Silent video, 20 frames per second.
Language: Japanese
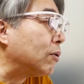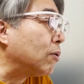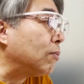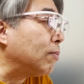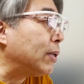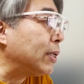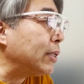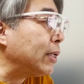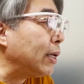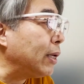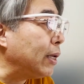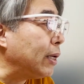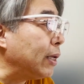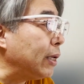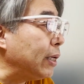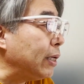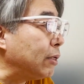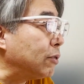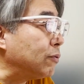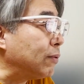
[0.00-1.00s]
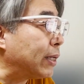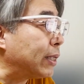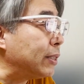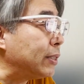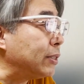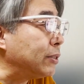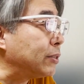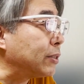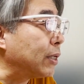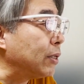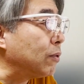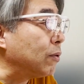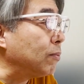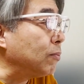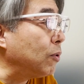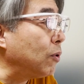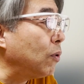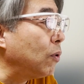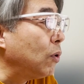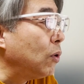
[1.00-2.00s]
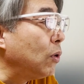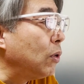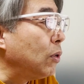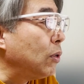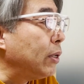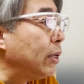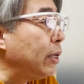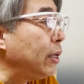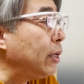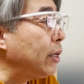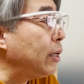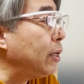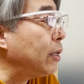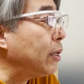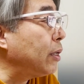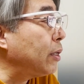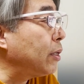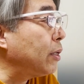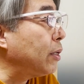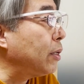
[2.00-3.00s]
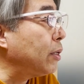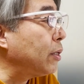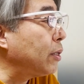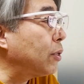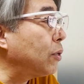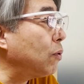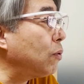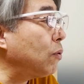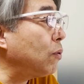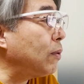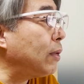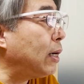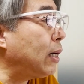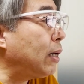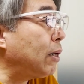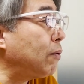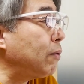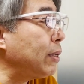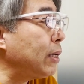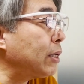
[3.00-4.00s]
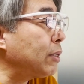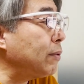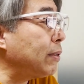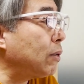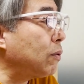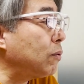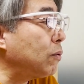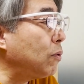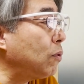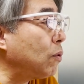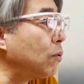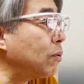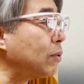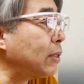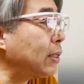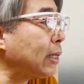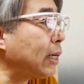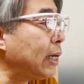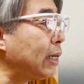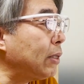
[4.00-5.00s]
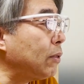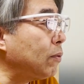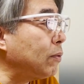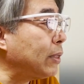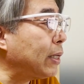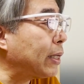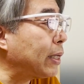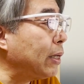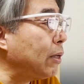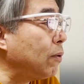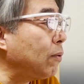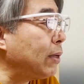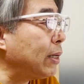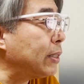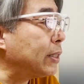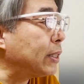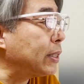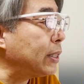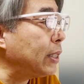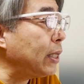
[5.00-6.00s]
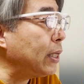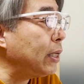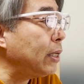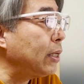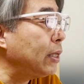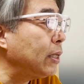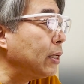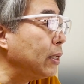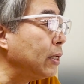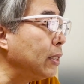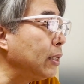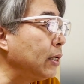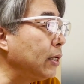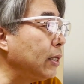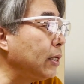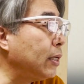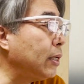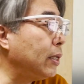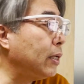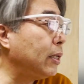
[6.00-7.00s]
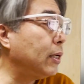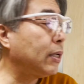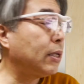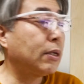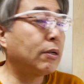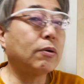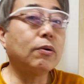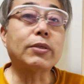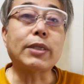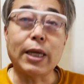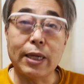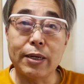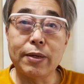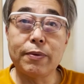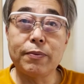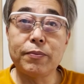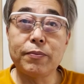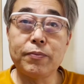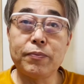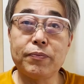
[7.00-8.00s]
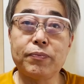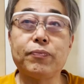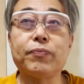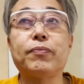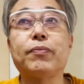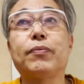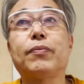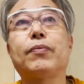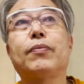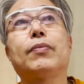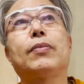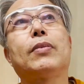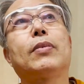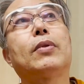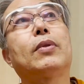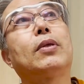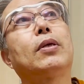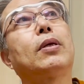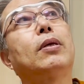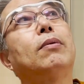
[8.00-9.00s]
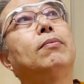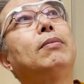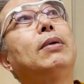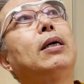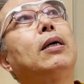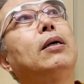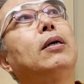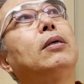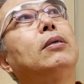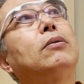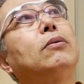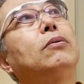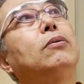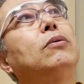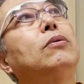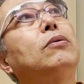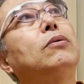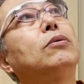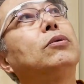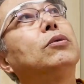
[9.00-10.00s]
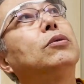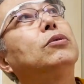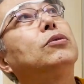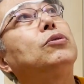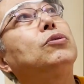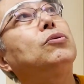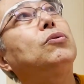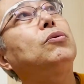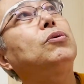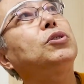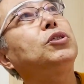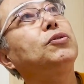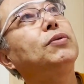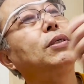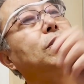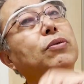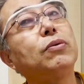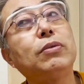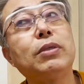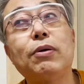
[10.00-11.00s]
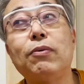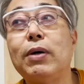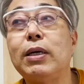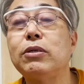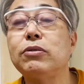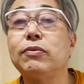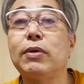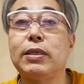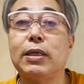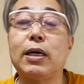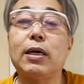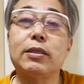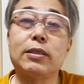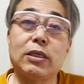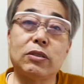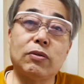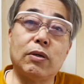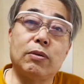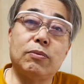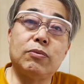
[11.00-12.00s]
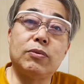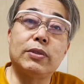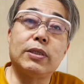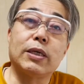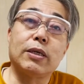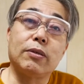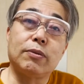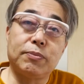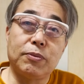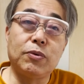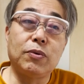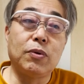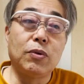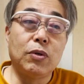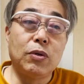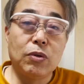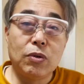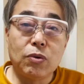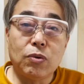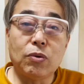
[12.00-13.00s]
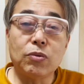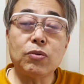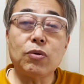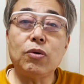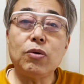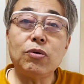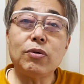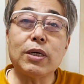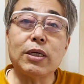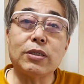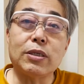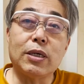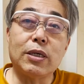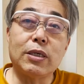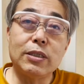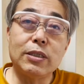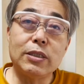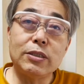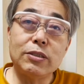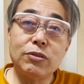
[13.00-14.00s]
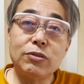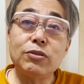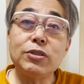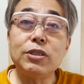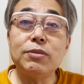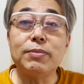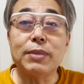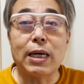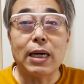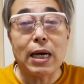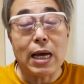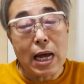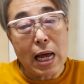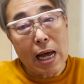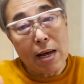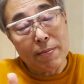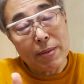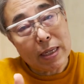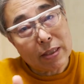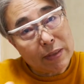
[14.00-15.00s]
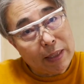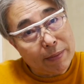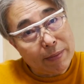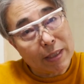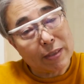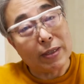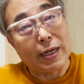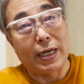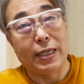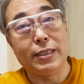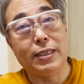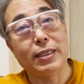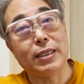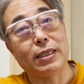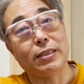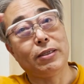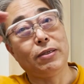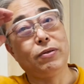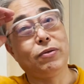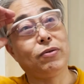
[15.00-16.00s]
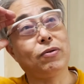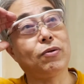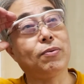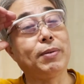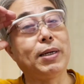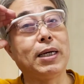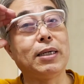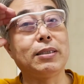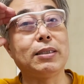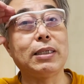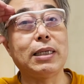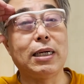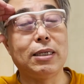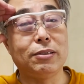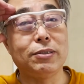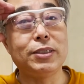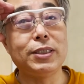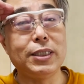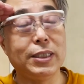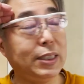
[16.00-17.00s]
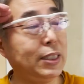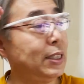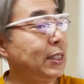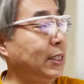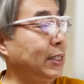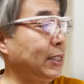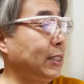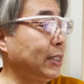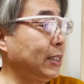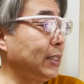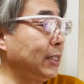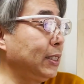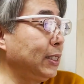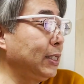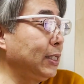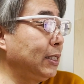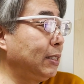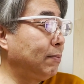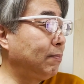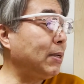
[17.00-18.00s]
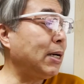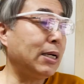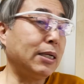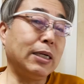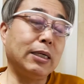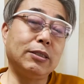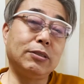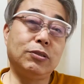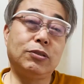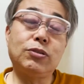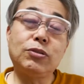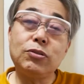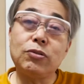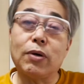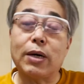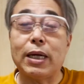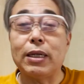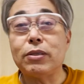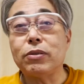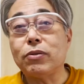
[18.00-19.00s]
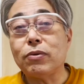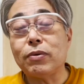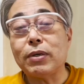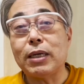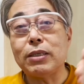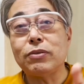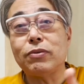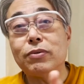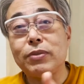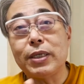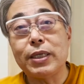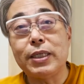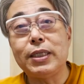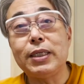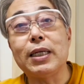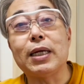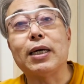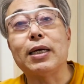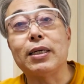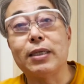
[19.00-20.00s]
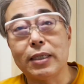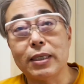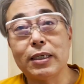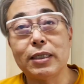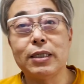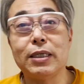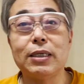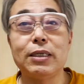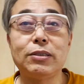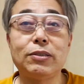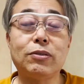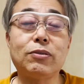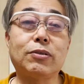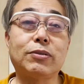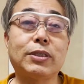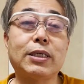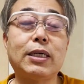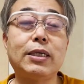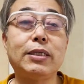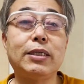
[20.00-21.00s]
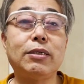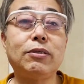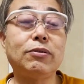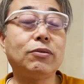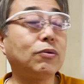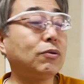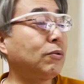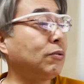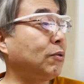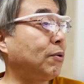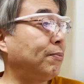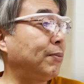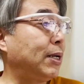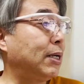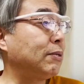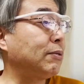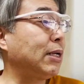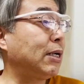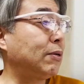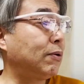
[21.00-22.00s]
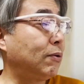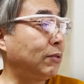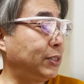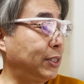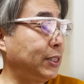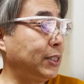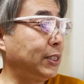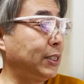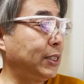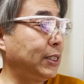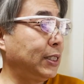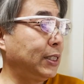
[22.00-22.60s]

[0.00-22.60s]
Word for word: 後まで行くわけですけども、えー、今日は青柳はこの6回を投げ終わって、えー、交代。まあ、あのー、調子はそんな悪くはなかったとは思うんだけども、コントロールが、ツーシームが甘く甘く入ってたっていうこともあるし、まあ、ずっと関東関東で来てたからな、ちょっと疲れてることもあるやろうし、